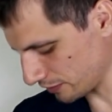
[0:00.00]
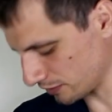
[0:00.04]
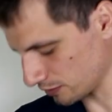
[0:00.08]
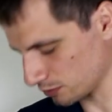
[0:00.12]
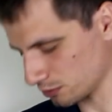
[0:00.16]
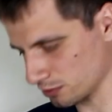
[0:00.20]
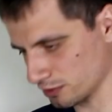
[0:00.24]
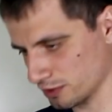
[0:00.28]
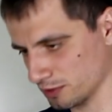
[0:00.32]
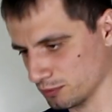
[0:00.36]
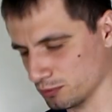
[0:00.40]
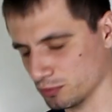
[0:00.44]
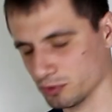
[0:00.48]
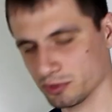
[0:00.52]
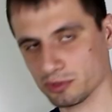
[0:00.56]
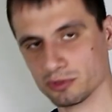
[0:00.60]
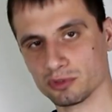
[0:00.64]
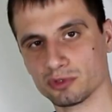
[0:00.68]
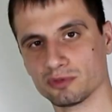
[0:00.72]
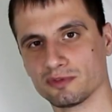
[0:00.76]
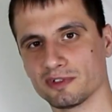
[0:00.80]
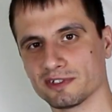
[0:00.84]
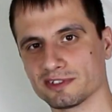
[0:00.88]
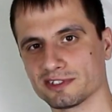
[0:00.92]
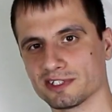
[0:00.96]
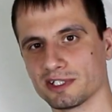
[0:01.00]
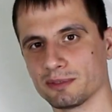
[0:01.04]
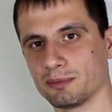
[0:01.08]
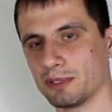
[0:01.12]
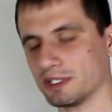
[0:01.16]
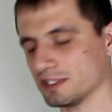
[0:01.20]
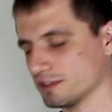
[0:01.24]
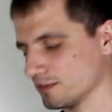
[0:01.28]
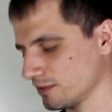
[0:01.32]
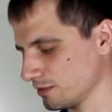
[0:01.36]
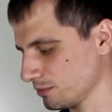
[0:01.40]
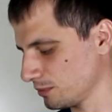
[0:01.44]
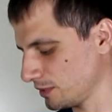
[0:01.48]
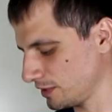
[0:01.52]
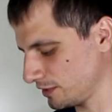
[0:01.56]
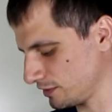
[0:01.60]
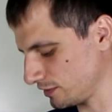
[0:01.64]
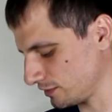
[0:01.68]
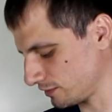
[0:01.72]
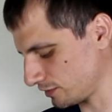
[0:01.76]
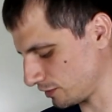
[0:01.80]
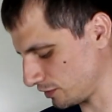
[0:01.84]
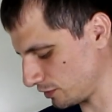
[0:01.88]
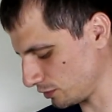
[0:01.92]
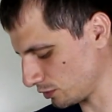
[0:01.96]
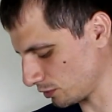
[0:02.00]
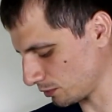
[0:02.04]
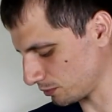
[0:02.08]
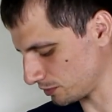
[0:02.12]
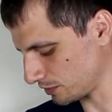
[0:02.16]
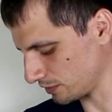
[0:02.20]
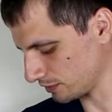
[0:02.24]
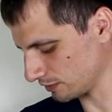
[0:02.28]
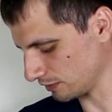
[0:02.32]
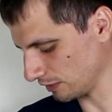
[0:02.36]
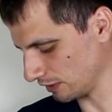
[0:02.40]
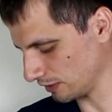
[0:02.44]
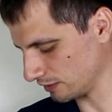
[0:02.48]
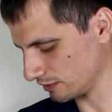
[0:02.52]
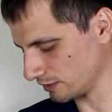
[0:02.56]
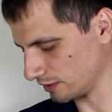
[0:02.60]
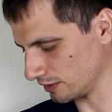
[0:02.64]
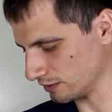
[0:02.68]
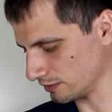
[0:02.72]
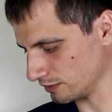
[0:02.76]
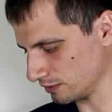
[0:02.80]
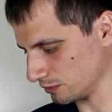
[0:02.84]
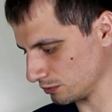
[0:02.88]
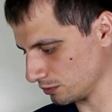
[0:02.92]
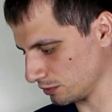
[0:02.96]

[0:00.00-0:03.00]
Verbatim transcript: которая будет у вас срабатывать вместе со щитом сигнализации.